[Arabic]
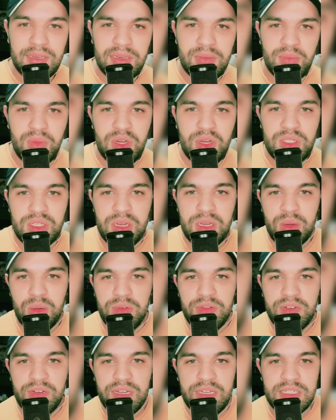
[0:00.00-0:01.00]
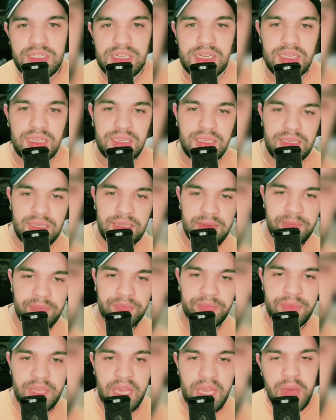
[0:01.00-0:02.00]
ما كنتش غنوقف على رجلي
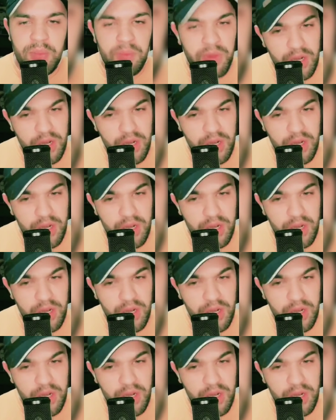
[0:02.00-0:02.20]
ما